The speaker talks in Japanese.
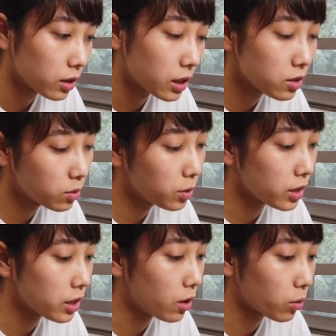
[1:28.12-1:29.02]
海上貿
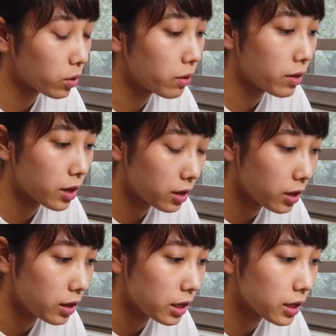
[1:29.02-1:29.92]
易が行われ
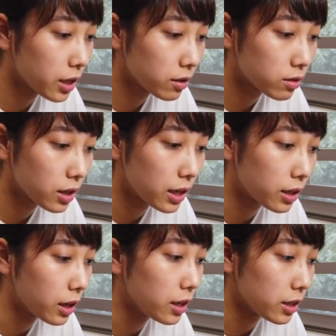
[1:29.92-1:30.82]
て人間臭い
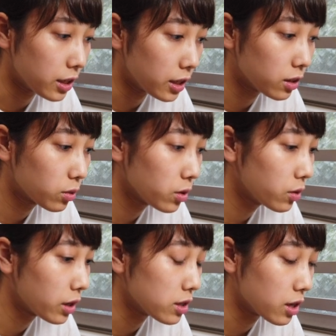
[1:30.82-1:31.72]
海域と
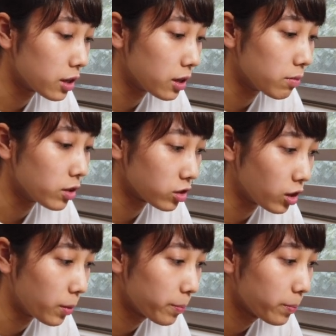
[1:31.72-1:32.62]
表現されていまし
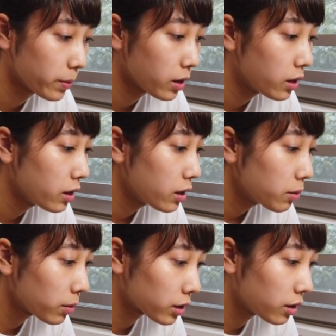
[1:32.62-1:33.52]
た
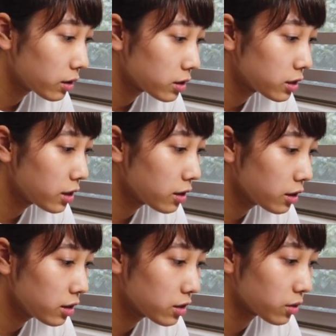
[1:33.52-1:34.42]
また自然
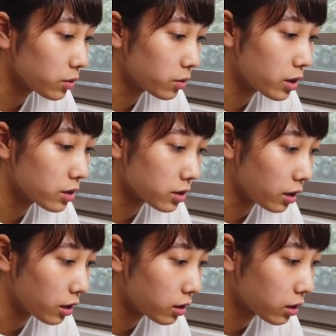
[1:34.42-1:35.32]
現象の連
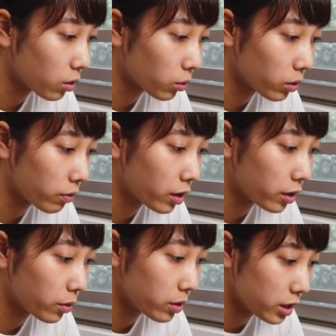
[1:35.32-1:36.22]
鎖が行われ
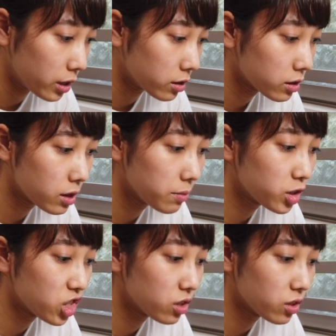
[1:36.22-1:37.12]
ており生
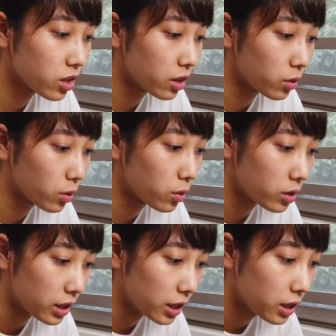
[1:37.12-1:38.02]
物集団の
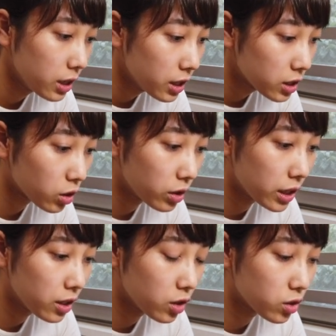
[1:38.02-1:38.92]
論理商
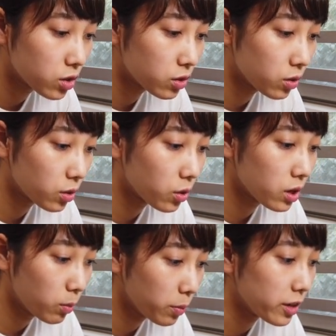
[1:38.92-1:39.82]
品流通の論
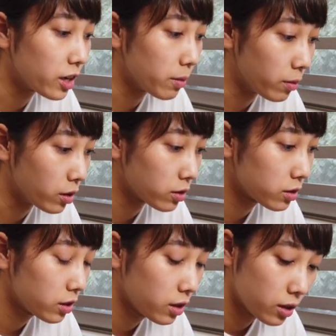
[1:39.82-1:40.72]
理も見られま
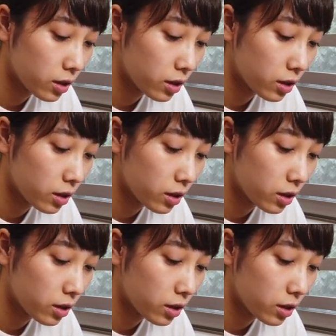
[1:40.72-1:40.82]
す